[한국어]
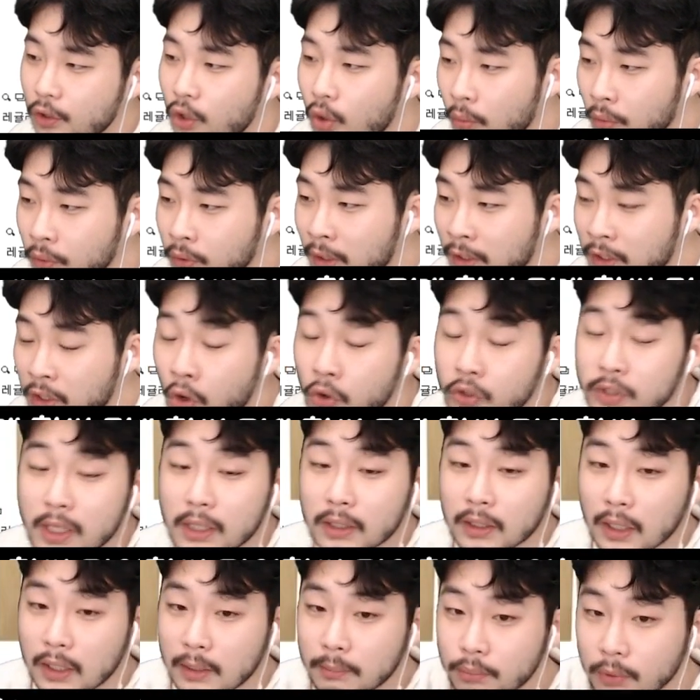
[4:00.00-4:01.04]
거보다
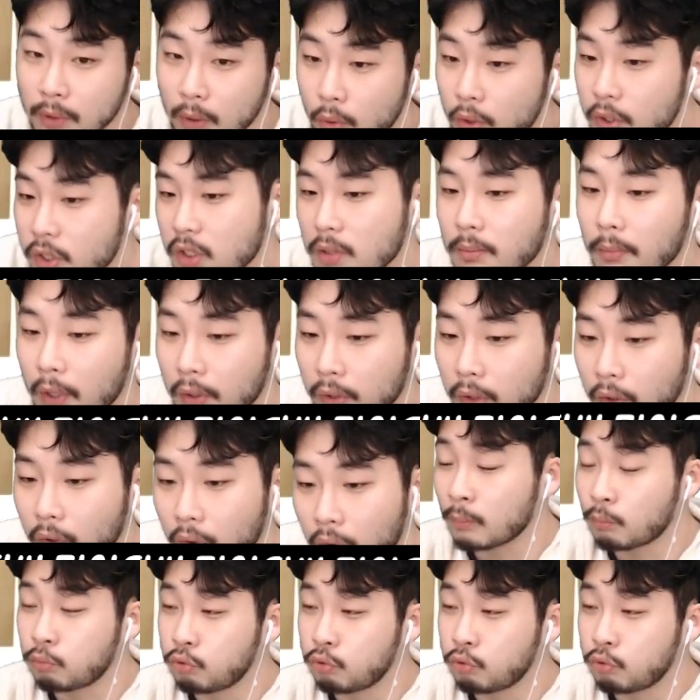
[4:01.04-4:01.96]
여자 게 이쁜 게 훨씬 많아요